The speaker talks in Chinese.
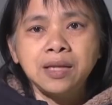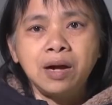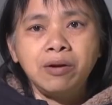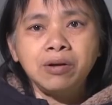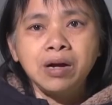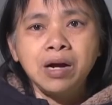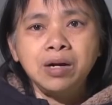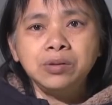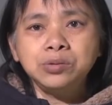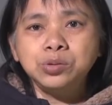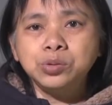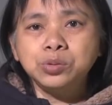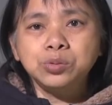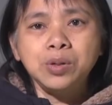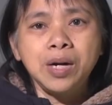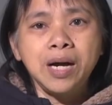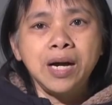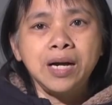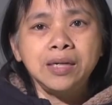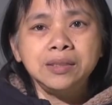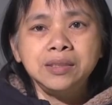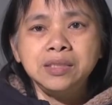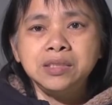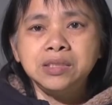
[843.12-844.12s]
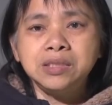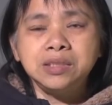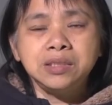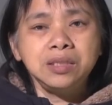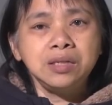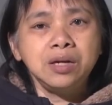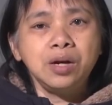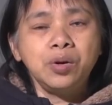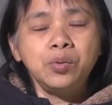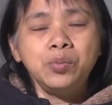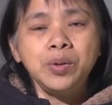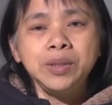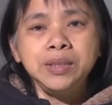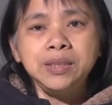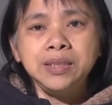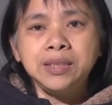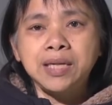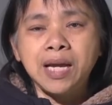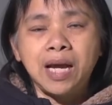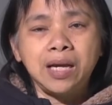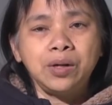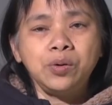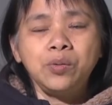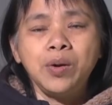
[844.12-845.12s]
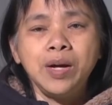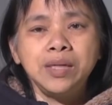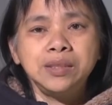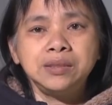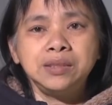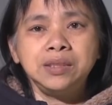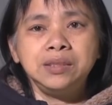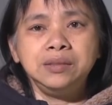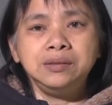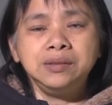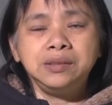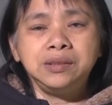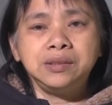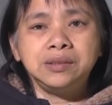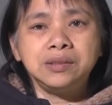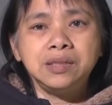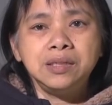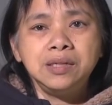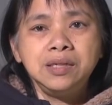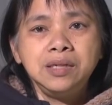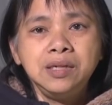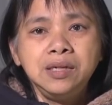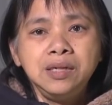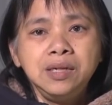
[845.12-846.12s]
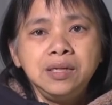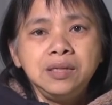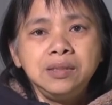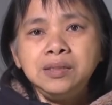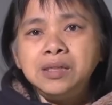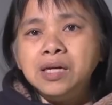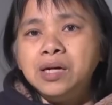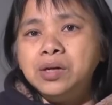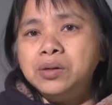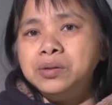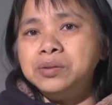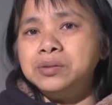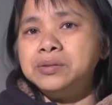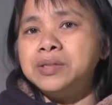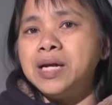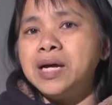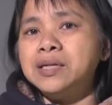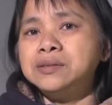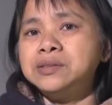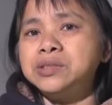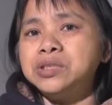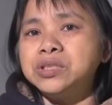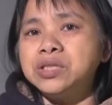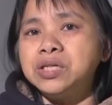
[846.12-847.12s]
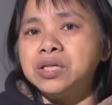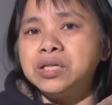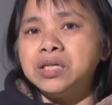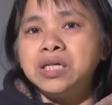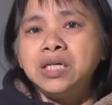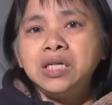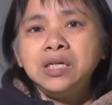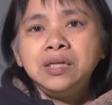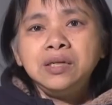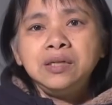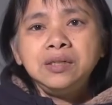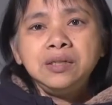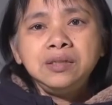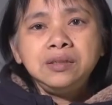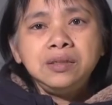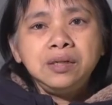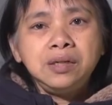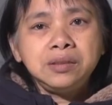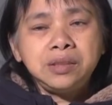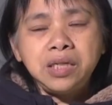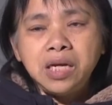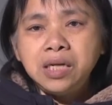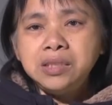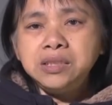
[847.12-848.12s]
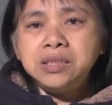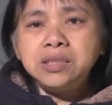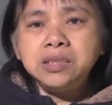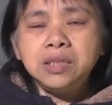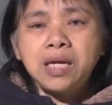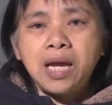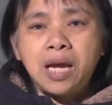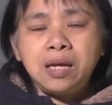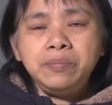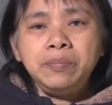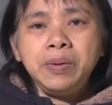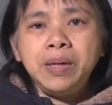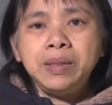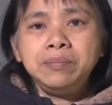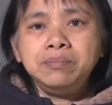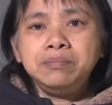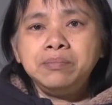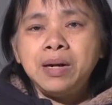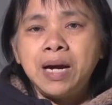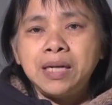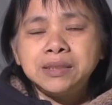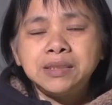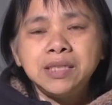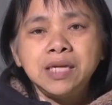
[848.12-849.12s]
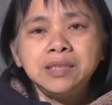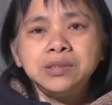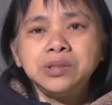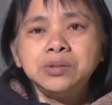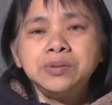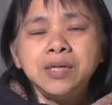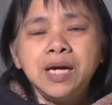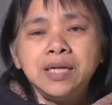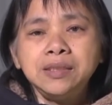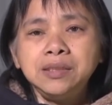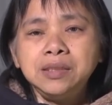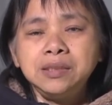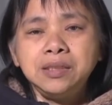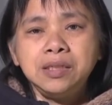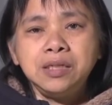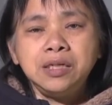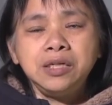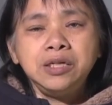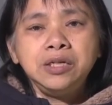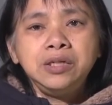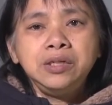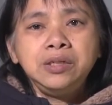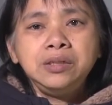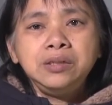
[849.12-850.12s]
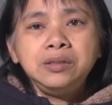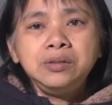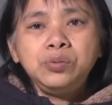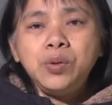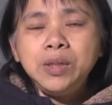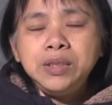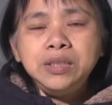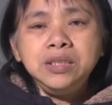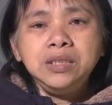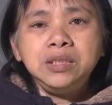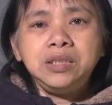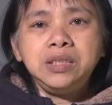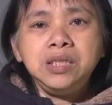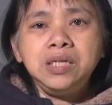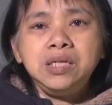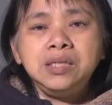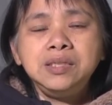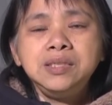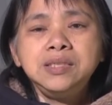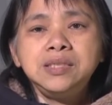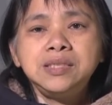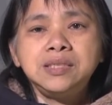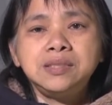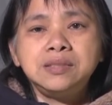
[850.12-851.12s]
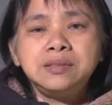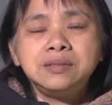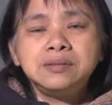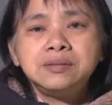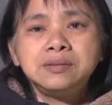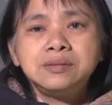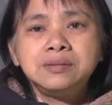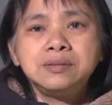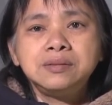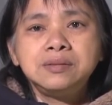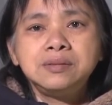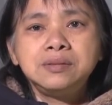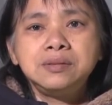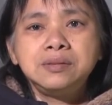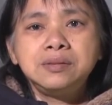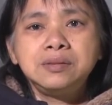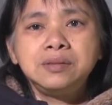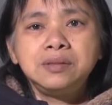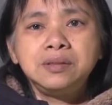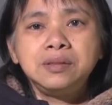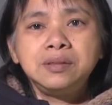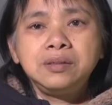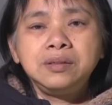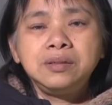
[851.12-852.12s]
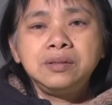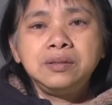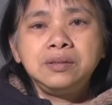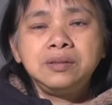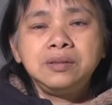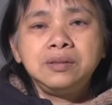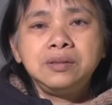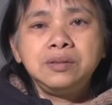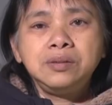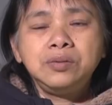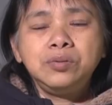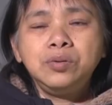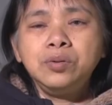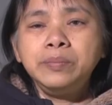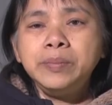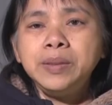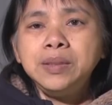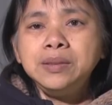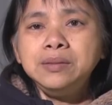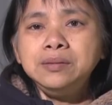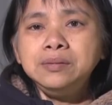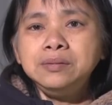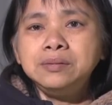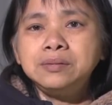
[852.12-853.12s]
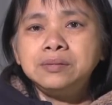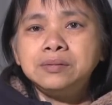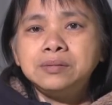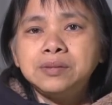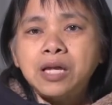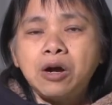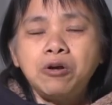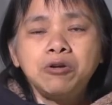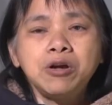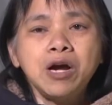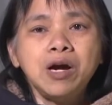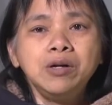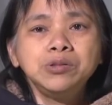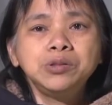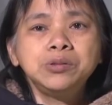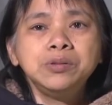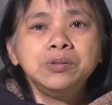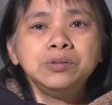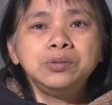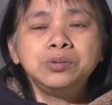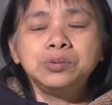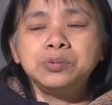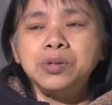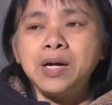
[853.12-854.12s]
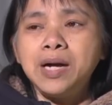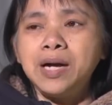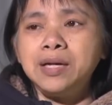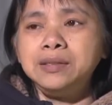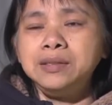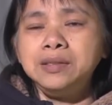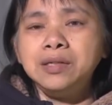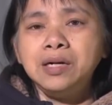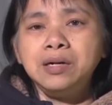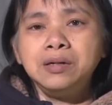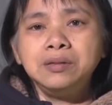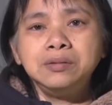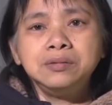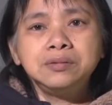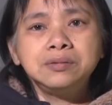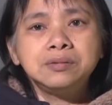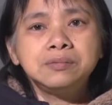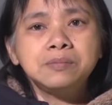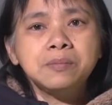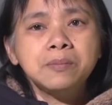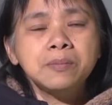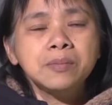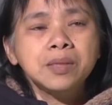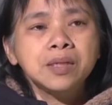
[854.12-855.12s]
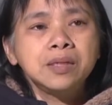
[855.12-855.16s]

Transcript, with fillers: 祷告：“主啊，你使那个瘟疫赶快的停止，你要让这个呃天气改变，马上就让那个瘟疫停止。”我们祷告说：“主啊，你要